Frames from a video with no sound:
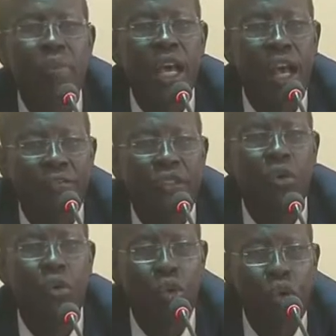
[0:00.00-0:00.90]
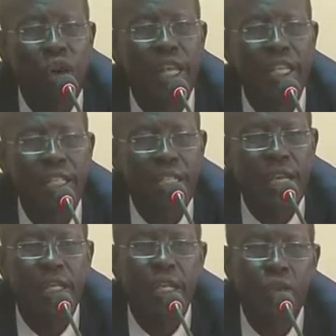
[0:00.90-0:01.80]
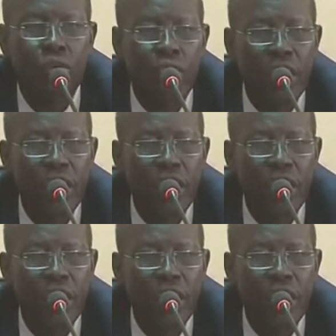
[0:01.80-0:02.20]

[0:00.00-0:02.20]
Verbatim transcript: بحفظ حقوق الإنسان كي يكون